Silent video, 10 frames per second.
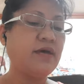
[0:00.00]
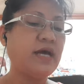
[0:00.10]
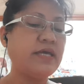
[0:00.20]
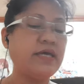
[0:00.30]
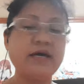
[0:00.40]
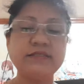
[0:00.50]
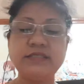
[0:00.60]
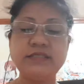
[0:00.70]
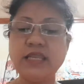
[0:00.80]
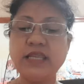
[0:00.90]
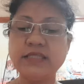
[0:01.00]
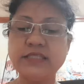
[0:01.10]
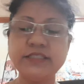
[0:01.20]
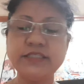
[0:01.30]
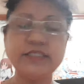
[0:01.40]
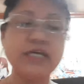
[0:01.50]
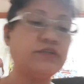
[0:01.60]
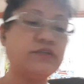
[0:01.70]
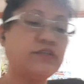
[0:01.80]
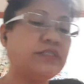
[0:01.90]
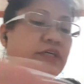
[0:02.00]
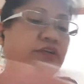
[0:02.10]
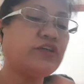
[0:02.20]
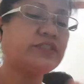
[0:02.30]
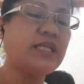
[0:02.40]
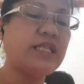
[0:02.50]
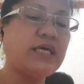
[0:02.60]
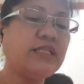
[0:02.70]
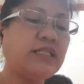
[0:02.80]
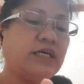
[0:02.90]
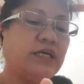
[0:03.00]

Ayan. Tingnan natin si ano, si Rosaline.